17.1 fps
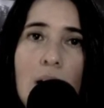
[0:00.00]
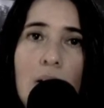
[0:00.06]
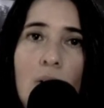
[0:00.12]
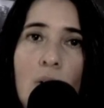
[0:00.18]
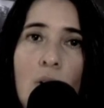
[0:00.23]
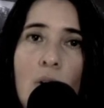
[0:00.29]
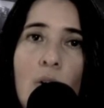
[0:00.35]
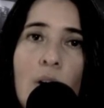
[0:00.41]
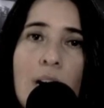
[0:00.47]

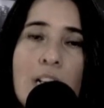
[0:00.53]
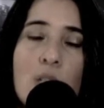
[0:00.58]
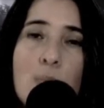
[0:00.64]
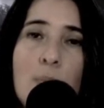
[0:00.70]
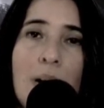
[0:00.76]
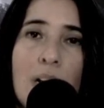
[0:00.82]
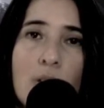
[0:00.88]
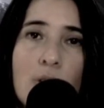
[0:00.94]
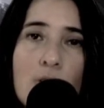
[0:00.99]
o
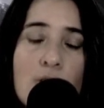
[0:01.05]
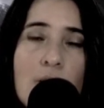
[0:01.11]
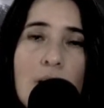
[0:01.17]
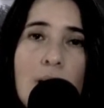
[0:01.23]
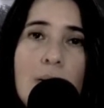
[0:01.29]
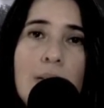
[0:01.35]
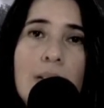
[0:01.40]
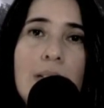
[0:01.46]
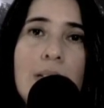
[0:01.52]
expertos
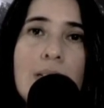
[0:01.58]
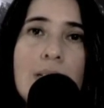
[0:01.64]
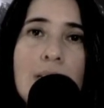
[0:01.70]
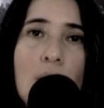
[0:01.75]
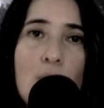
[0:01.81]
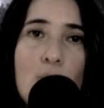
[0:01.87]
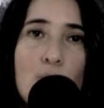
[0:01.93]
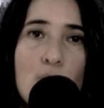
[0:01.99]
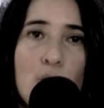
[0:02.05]
en
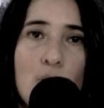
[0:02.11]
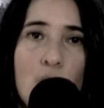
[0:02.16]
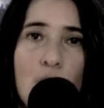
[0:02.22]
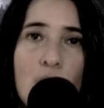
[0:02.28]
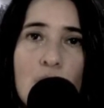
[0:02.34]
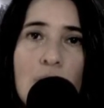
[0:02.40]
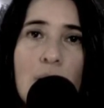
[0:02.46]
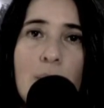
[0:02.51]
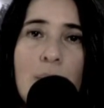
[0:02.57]

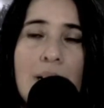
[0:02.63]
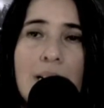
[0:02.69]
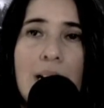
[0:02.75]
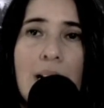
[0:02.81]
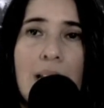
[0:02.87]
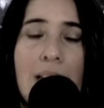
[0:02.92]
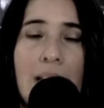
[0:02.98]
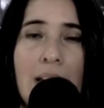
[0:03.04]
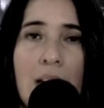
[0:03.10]
distribución y en
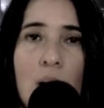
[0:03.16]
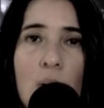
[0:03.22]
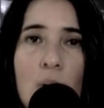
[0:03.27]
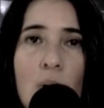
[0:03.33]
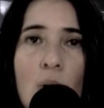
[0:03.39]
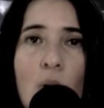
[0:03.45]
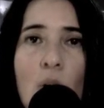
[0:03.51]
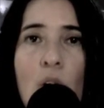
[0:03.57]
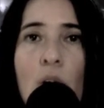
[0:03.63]

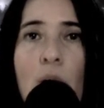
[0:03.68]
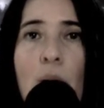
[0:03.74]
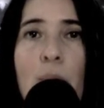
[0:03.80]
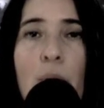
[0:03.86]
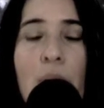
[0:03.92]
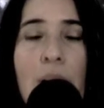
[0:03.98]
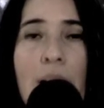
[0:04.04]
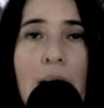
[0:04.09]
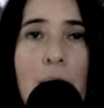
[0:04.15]
mercadeo
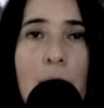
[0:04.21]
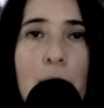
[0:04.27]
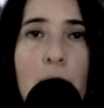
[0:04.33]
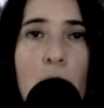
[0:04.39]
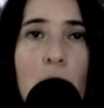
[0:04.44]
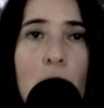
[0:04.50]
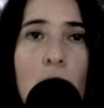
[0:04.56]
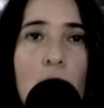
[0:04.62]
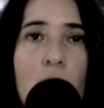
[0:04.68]
por
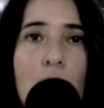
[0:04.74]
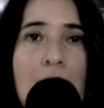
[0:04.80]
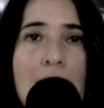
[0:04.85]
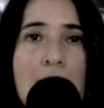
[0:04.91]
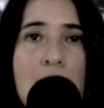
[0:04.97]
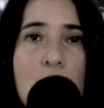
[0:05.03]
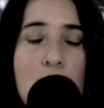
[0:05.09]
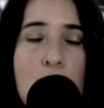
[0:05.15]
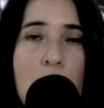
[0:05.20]
ejemplo,
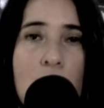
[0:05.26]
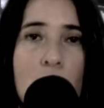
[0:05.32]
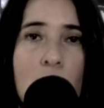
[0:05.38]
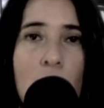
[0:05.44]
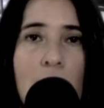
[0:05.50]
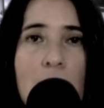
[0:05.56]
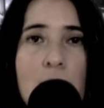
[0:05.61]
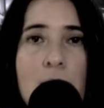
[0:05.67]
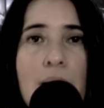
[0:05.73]
las
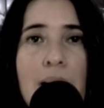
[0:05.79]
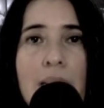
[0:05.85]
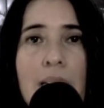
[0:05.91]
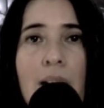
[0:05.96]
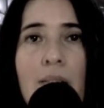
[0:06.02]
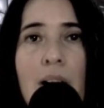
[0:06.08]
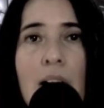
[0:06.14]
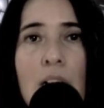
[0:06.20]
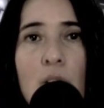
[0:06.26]
españolas
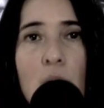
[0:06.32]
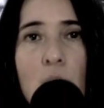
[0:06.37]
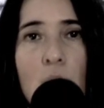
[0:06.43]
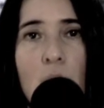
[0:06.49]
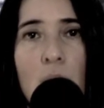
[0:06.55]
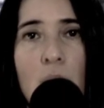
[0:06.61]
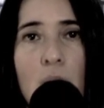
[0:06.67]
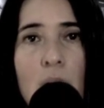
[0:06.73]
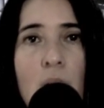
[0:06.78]
Marta
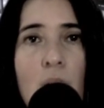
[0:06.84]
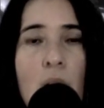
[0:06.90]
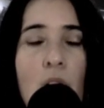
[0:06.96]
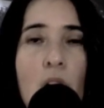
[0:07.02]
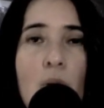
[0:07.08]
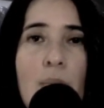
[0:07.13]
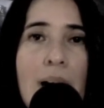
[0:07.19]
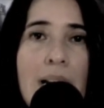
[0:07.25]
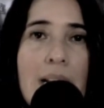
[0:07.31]
Baldó
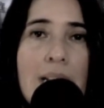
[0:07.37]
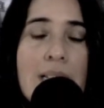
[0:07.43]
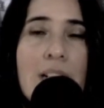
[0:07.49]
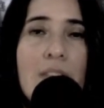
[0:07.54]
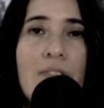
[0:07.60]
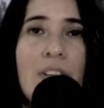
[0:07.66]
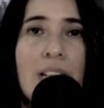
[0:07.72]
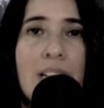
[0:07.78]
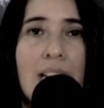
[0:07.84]
o
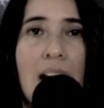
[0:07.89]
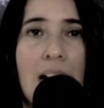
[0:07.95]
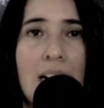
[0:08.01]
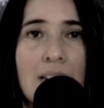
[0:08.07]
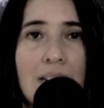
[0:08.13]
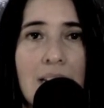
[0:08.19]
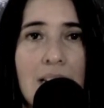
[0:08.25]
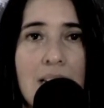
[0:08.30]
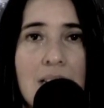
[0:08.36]
Maritza
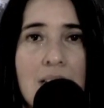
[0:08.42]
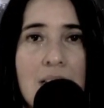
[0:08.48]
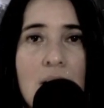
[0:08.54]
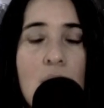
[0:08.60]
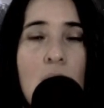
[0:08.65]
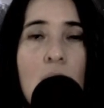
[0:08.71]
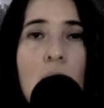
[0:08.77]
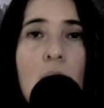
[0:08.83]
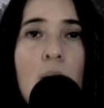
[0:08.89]
Fernández,
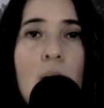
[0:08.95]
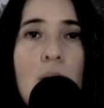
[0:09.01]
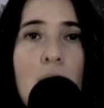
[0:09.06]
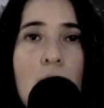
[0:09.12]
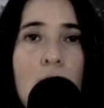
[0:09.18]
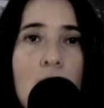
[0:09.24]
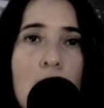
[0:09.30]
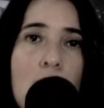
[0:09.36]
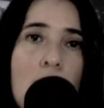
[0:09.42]

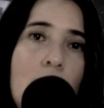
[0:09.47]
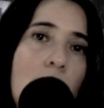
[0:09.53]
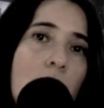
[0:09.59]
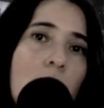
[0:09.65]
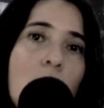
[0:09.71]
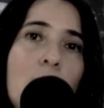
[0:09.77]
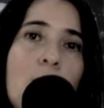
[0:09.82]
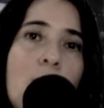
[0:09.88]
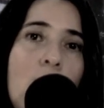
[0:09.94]

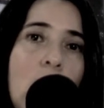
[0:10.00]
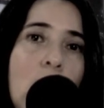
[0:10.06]
o,